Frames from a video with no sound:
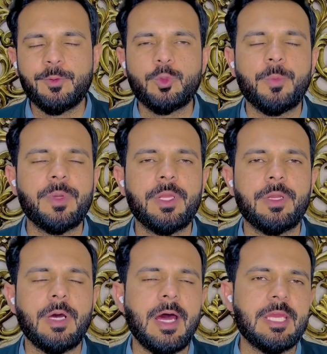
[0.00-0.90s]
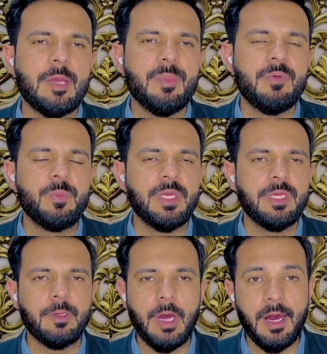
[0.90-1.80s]
तो फिर आईएमएफ भी
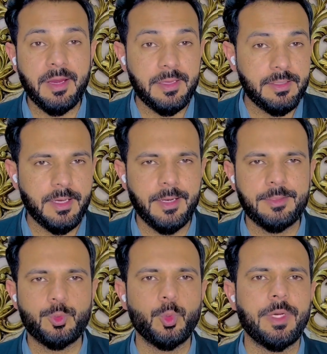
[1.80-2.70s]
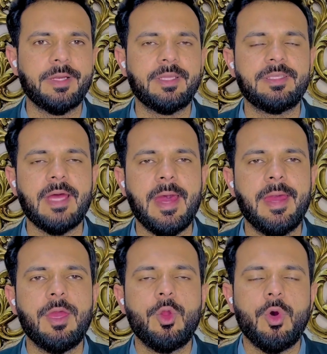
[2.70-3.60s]
आंखें दिखाना शुरू कर देता है